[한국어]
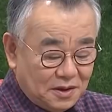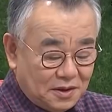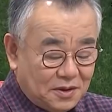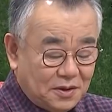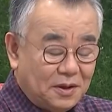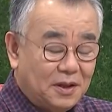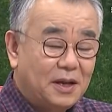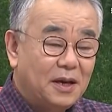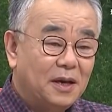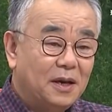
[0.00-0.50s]

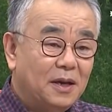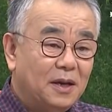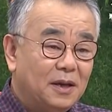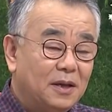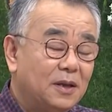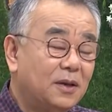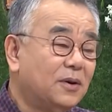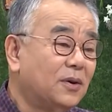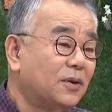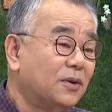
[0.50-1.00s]
근데
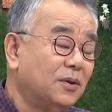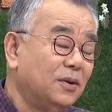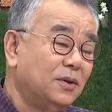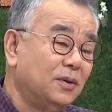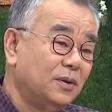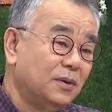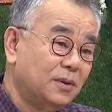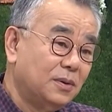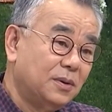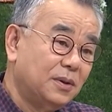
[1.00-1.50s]

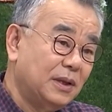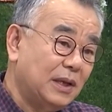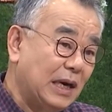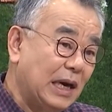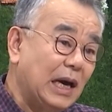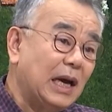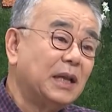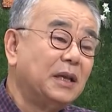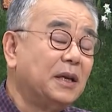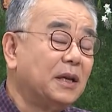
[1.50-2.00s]
이거는
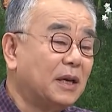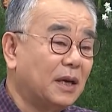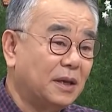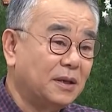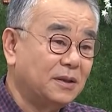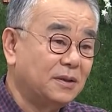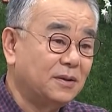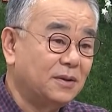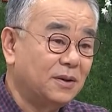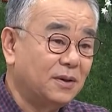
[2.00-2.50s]
아니라는
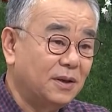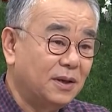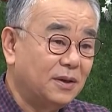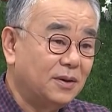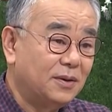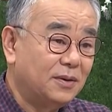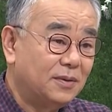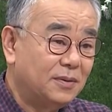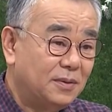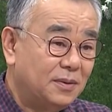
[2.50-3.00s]
거예요.
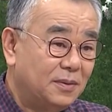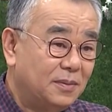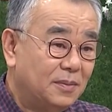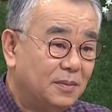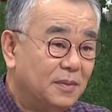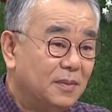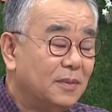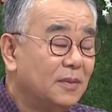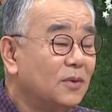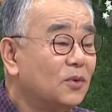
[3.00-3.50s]

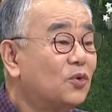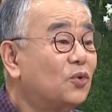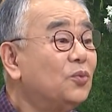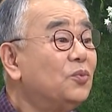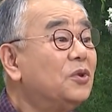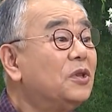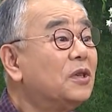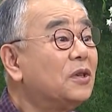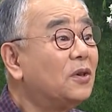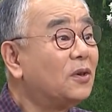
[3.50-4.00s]

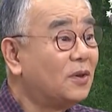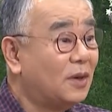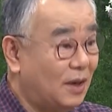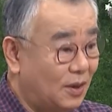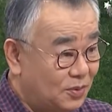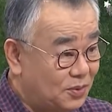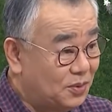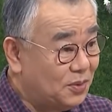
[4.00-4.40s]
숨 쉬는 거하고